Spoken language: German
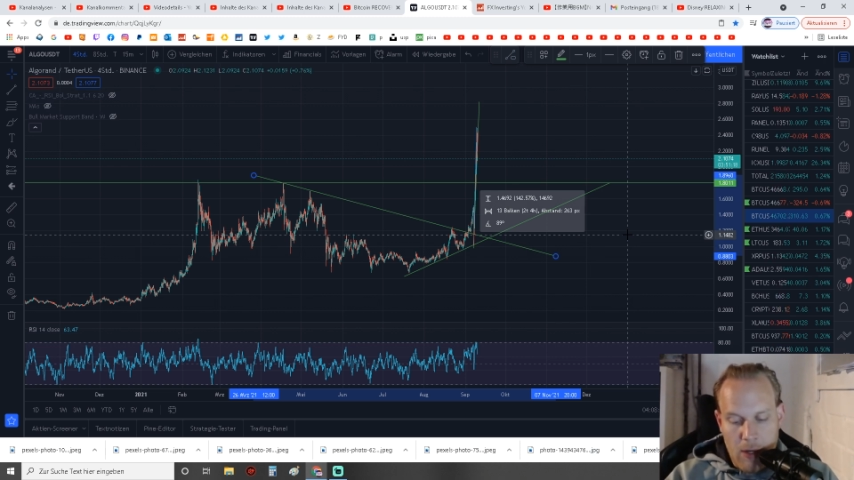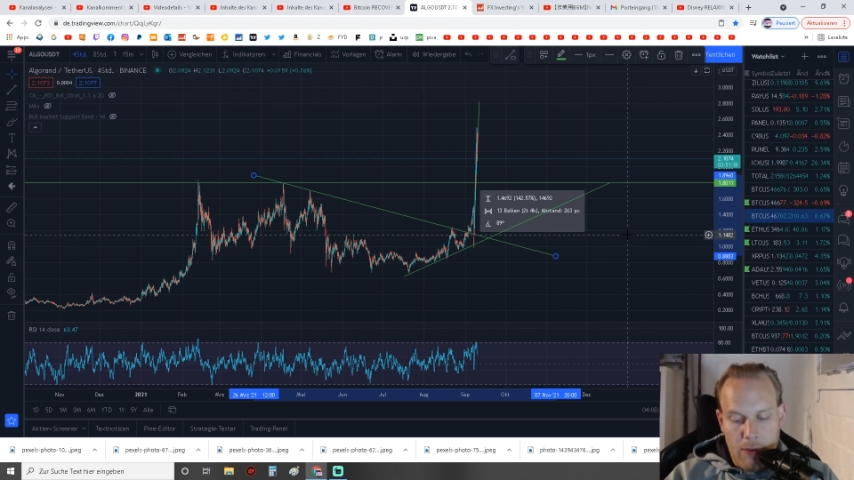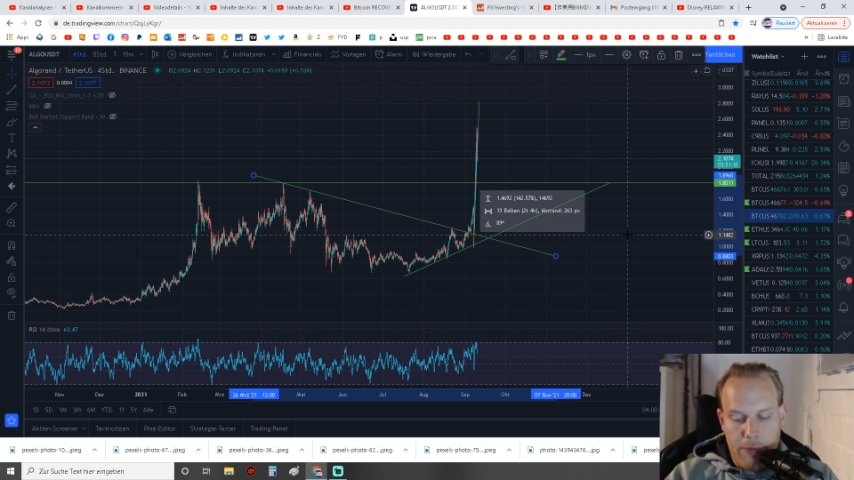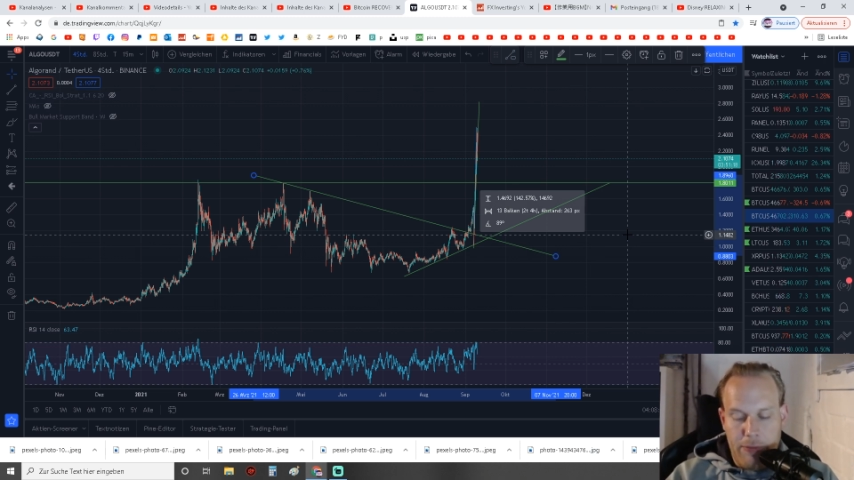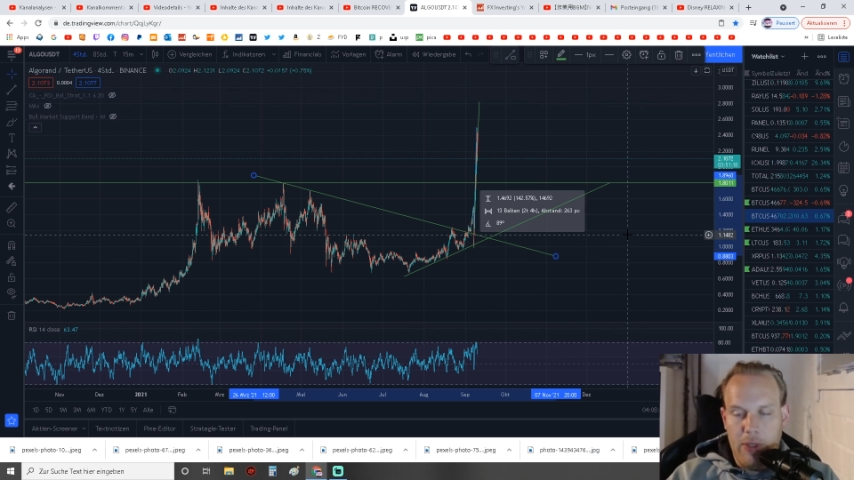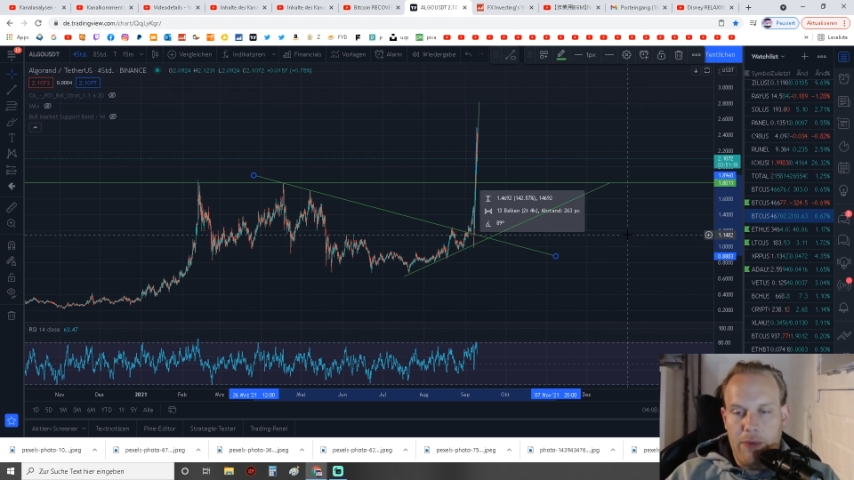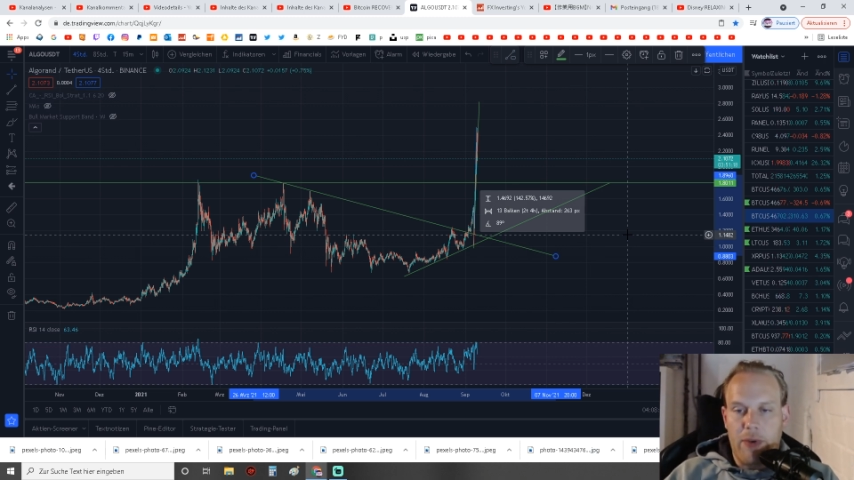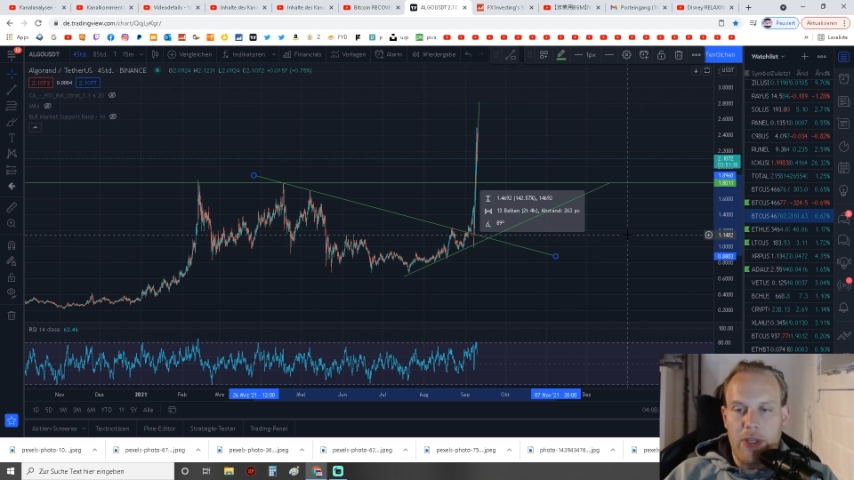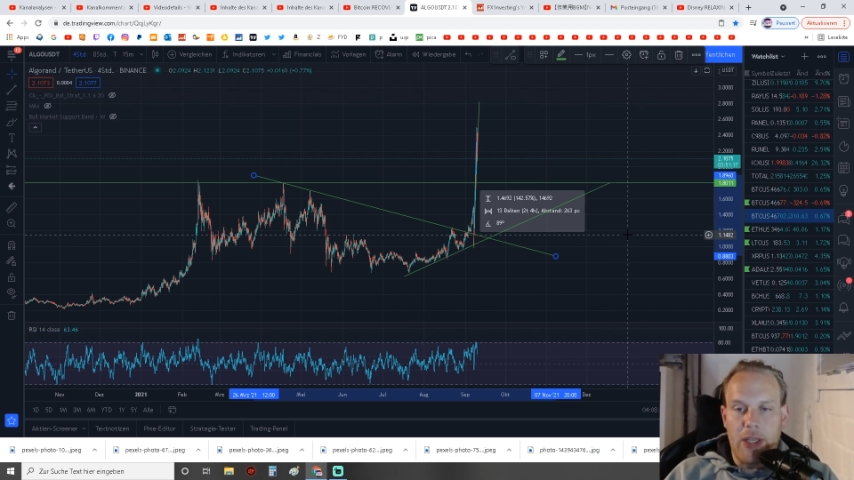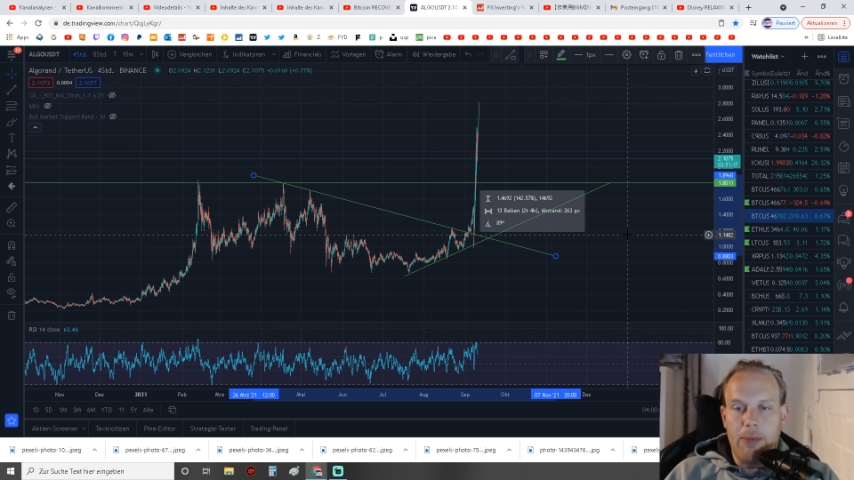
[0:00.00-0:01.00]
Wir
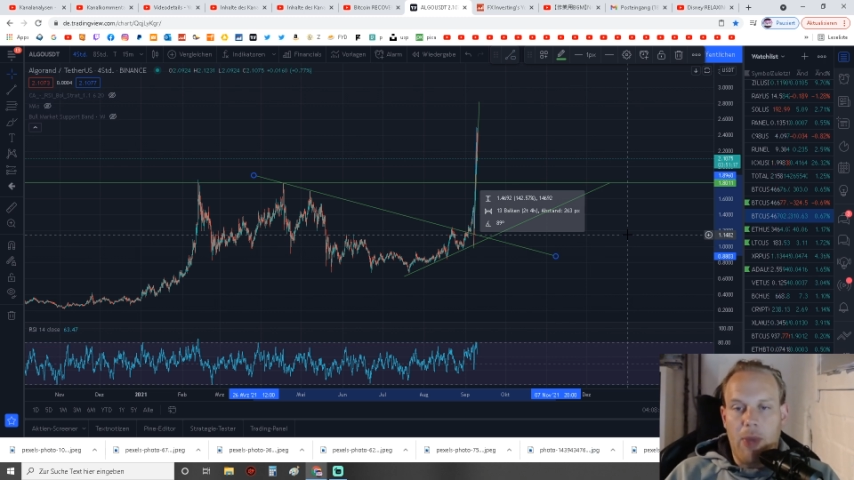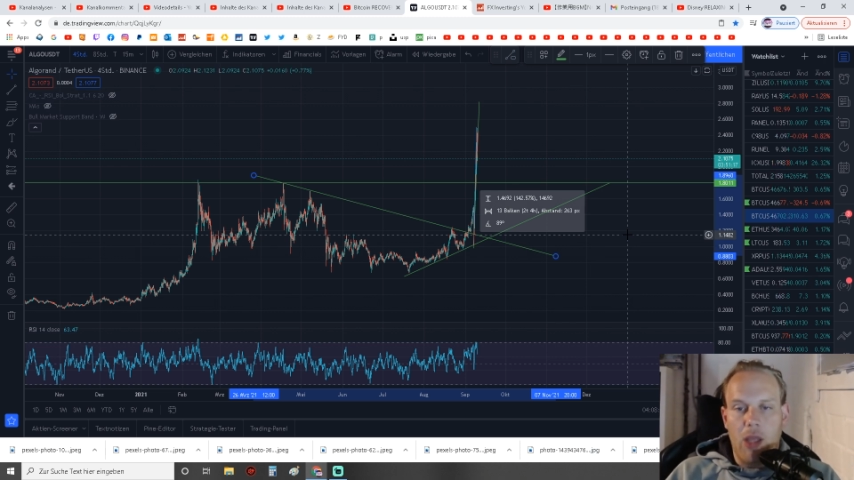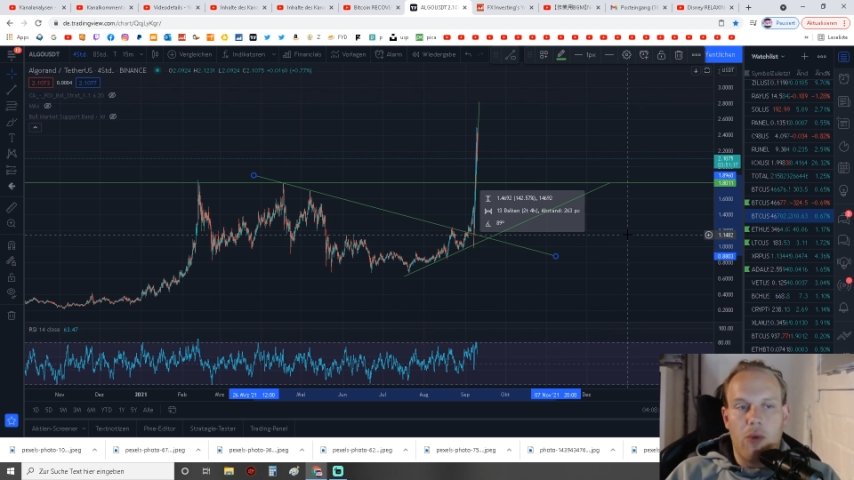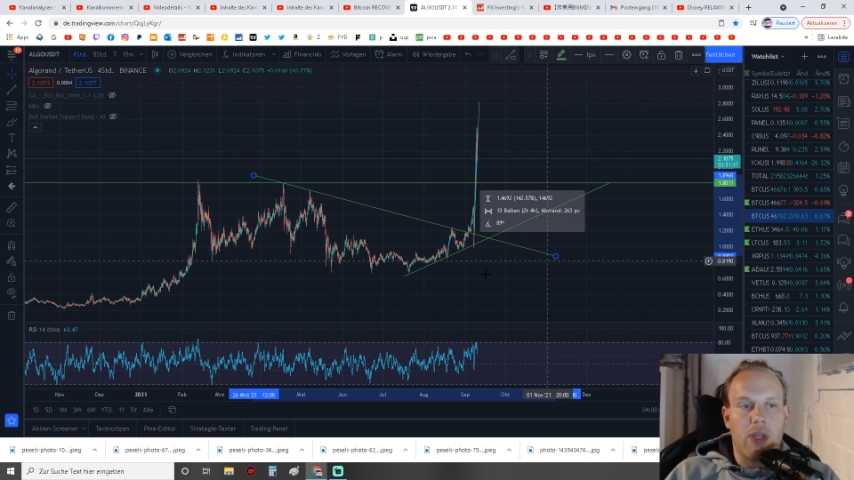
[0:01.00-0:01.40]
fangen an. Mario,